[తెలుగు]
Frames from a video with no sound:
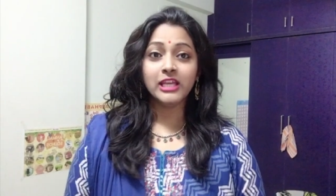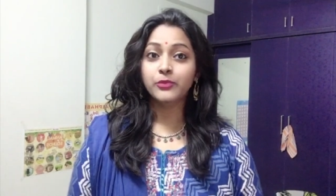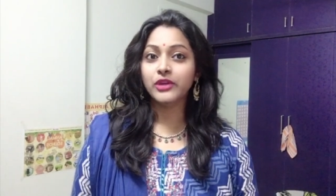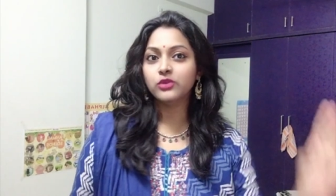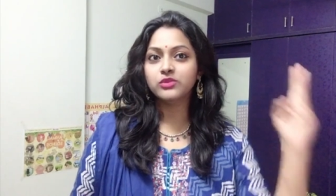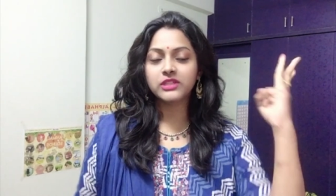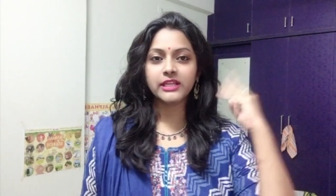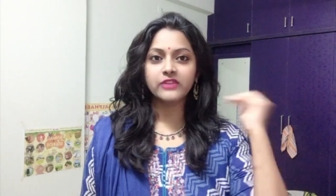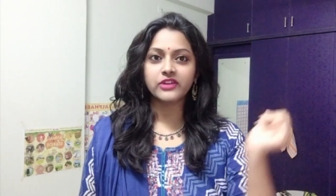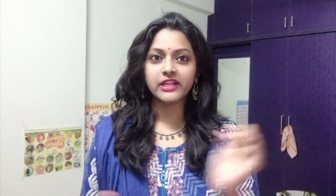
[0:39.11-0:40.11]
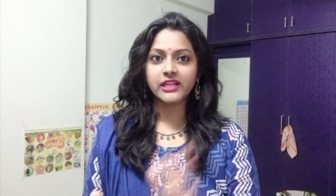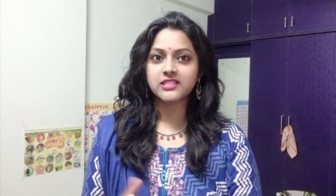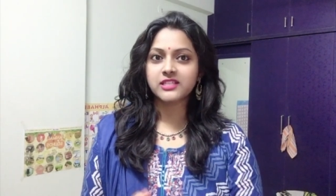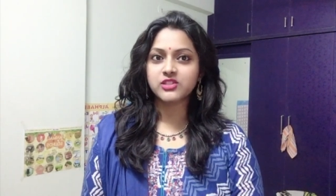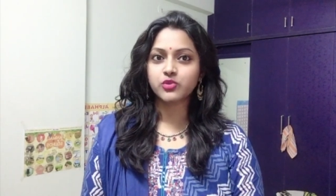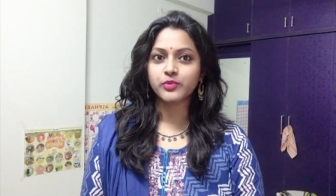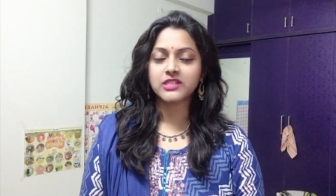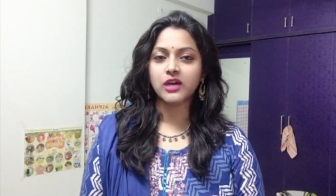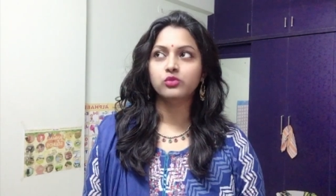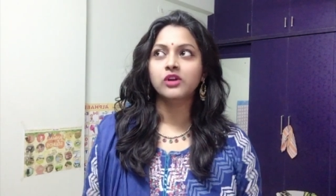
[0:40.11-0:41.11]
ఇప్పుడు నేను త్రీ డిఫరెంట్ హెయిర్ స్టైల్స్
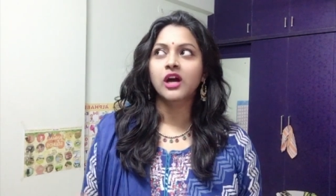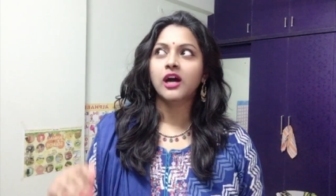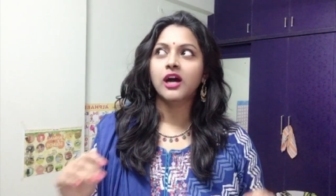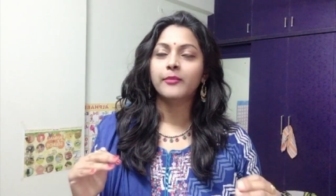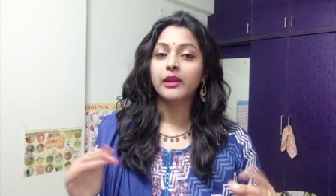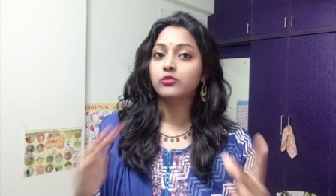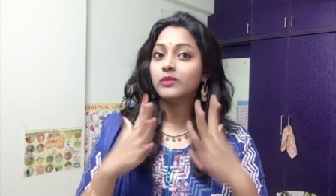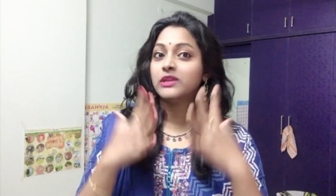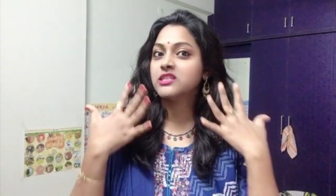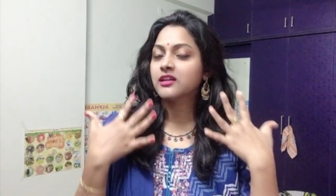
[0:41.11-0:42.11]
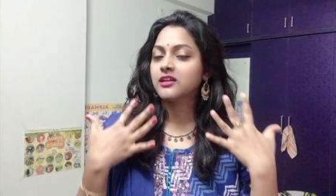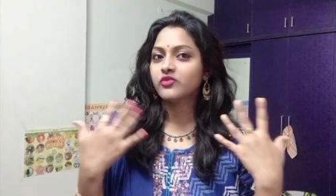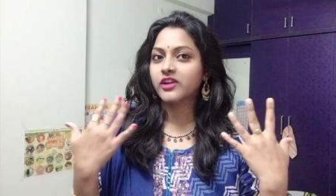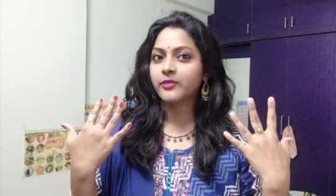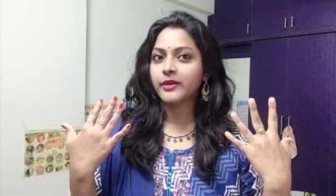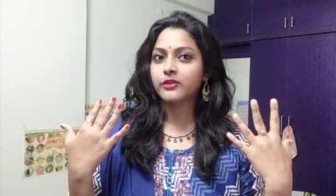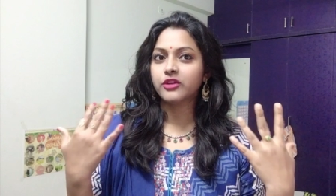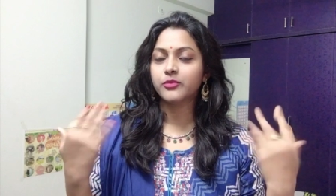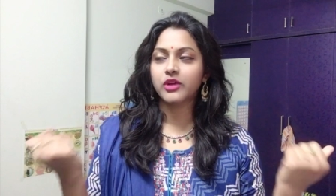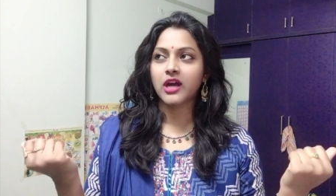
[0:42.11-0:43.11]
చూపిస్తాను మనము మంచిగా జ్యువెలరీ
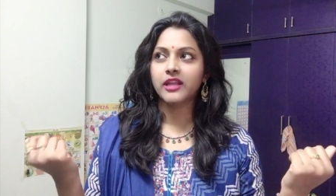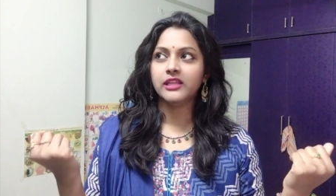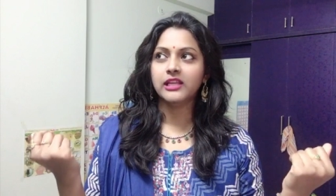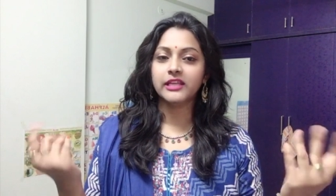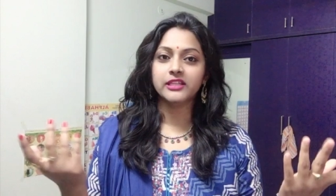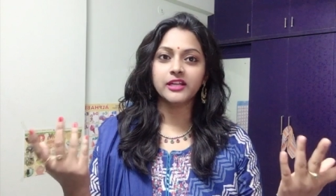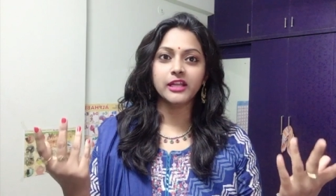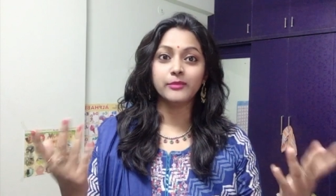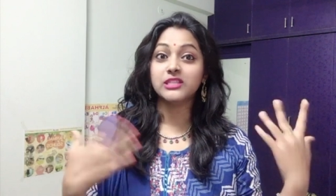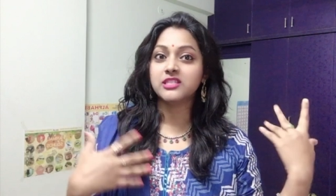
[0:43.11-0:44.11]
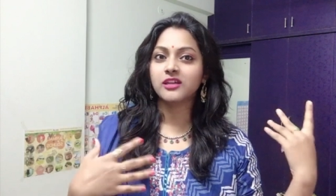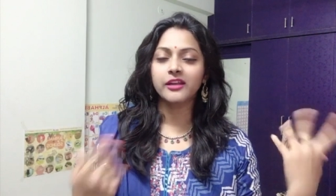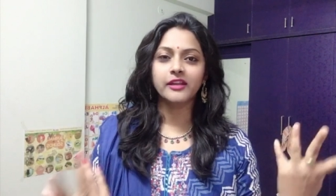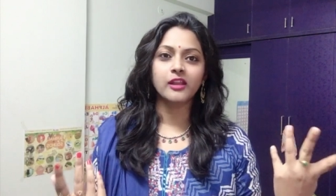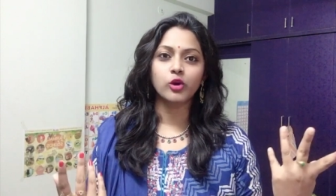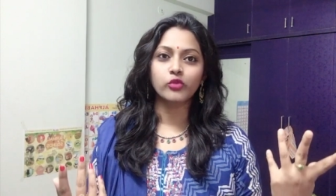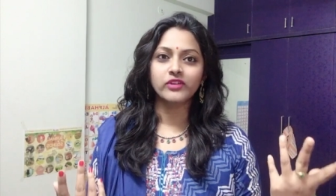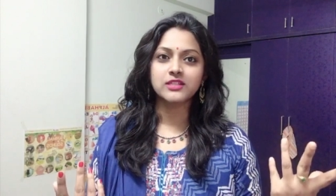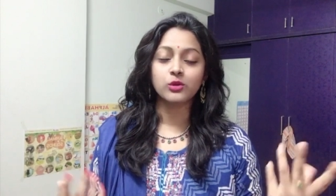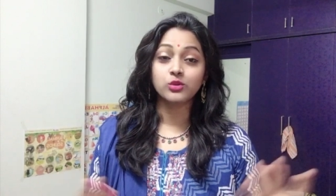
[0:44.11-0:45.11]
పెట్టుకున్నప్పుడు కానీ లేదంటే మంచిగా ఇండియన్
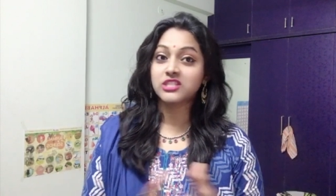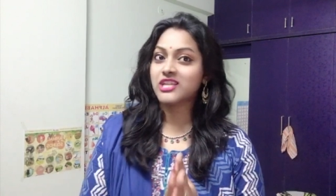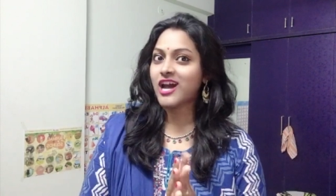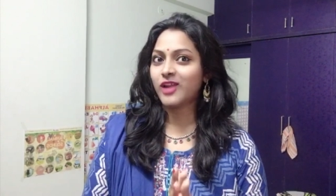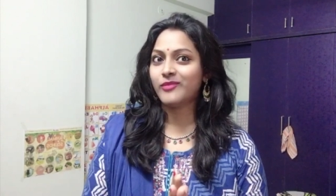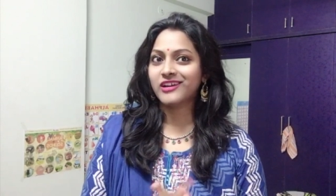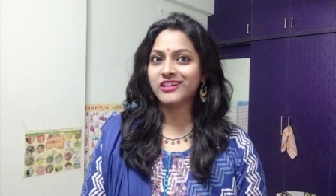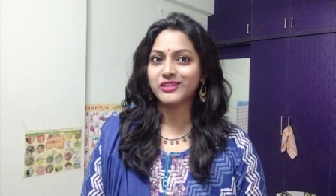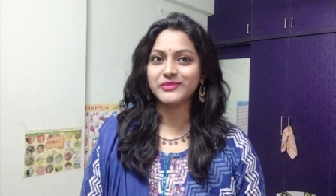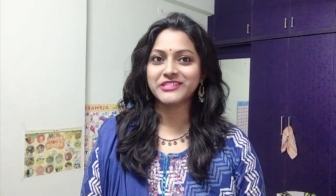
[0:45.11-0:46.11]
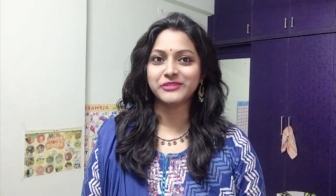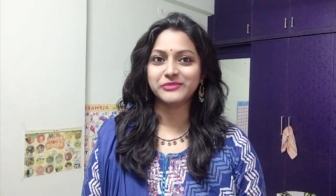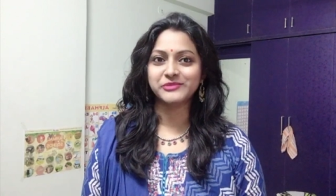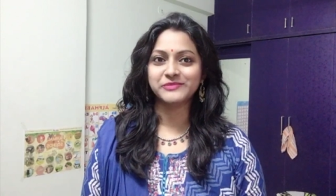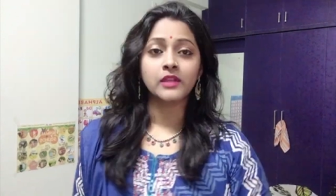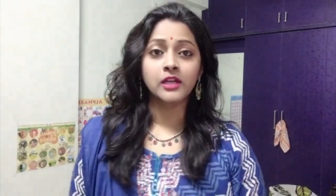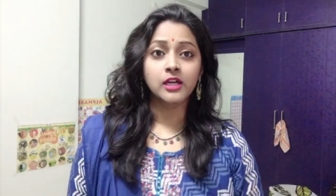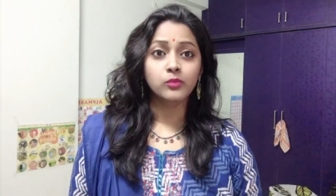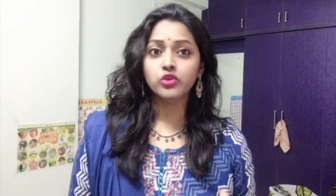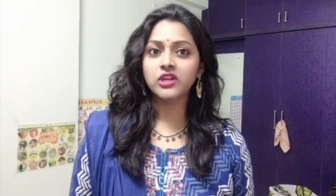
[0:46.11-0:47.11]
అవుట్ఫిట్స్లో చాలా బాగా కనిపిస్తాము
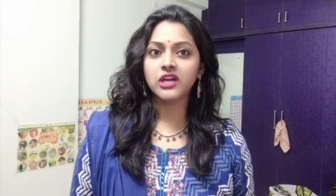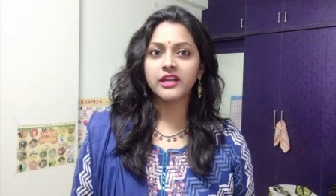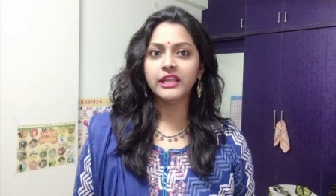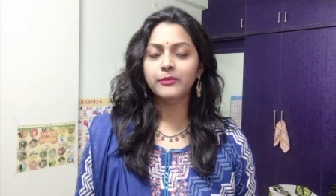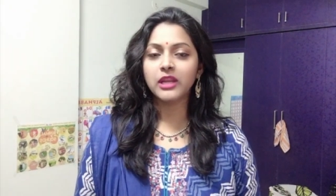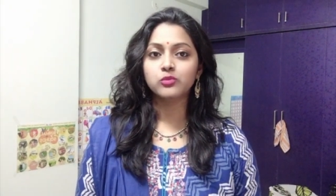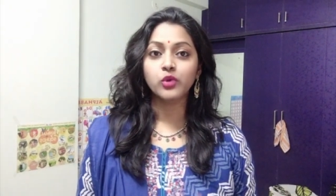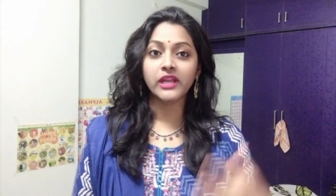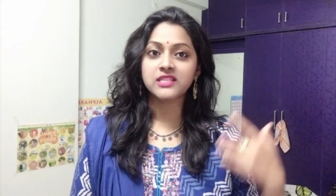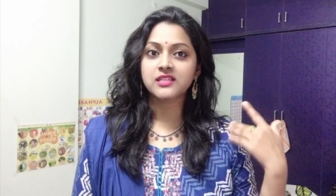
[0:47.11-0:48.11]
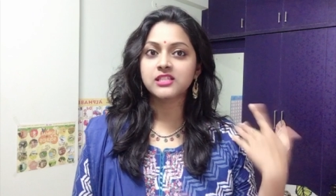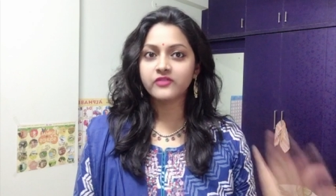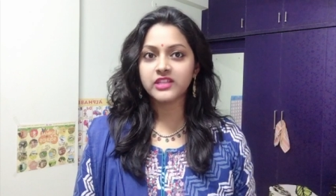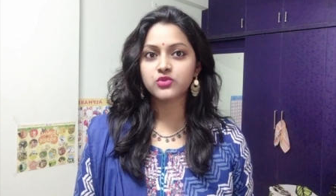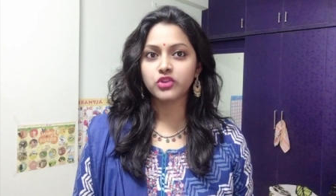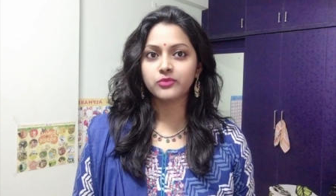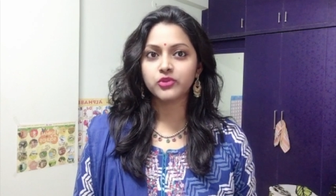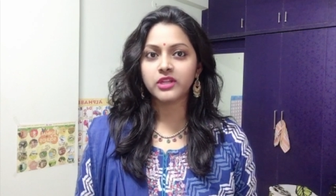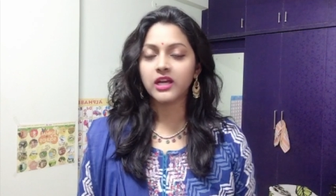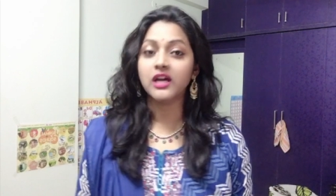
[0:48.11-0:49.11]
ముందుగా అండి మనము హెయిర్ స్టైల్స్ వేసుకునే
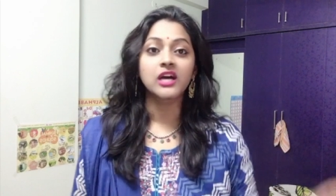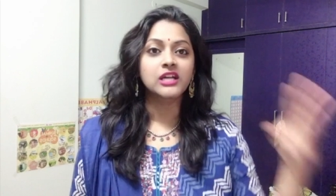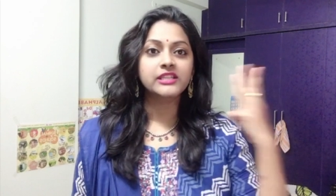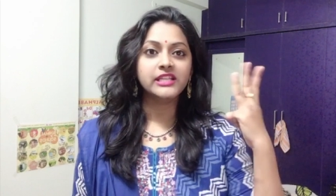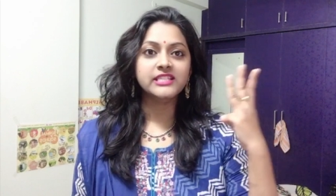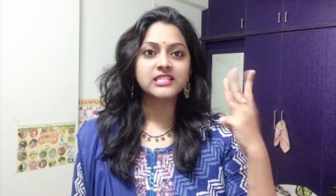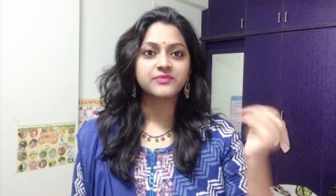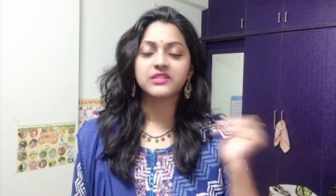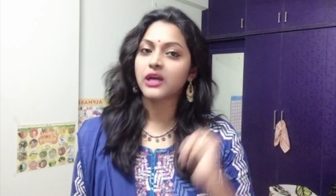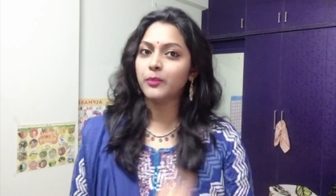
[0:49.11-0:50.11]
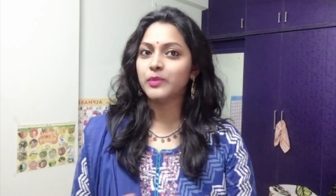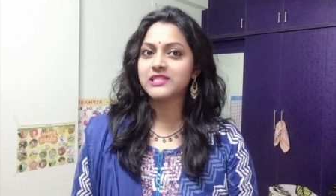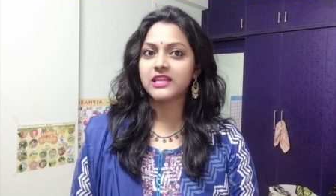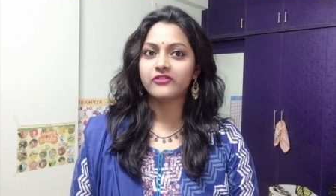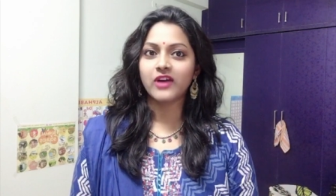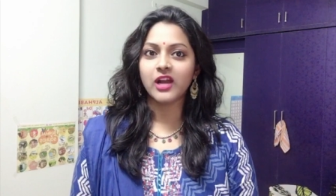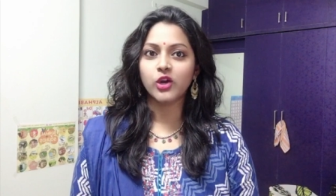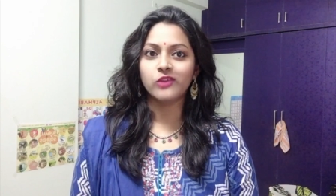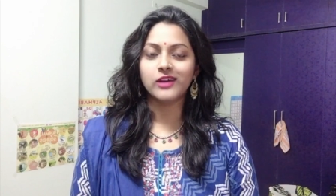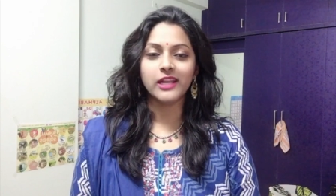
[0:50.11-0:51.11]
ముందరగా త్రీ స్టెప్స్ కంపల్సరీ ఫాలో
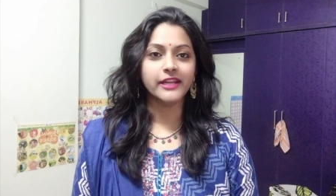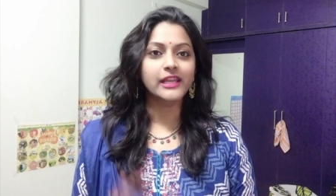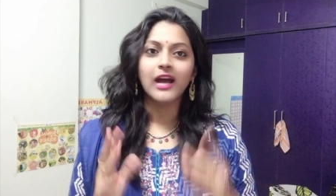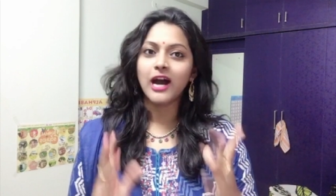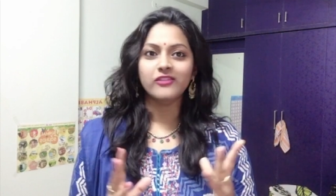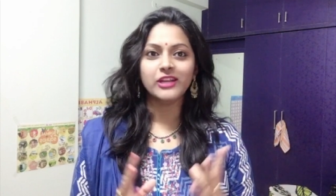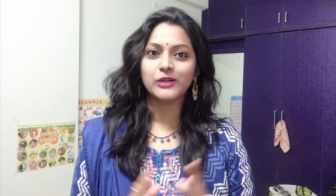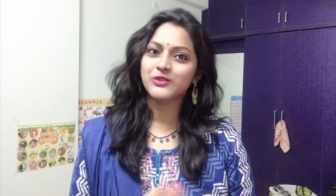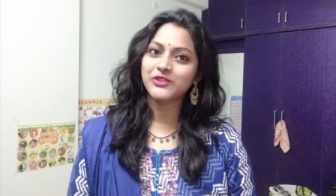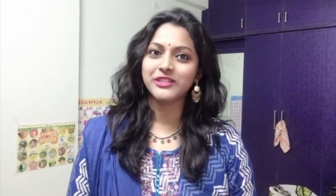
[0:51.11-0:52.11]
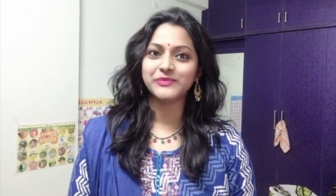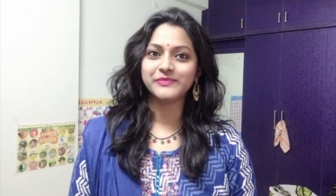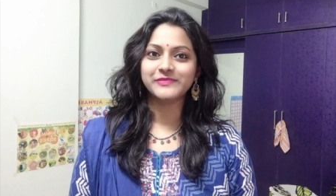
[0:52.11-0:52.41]
అవ్వాలండి అవేంటో చూద్దాం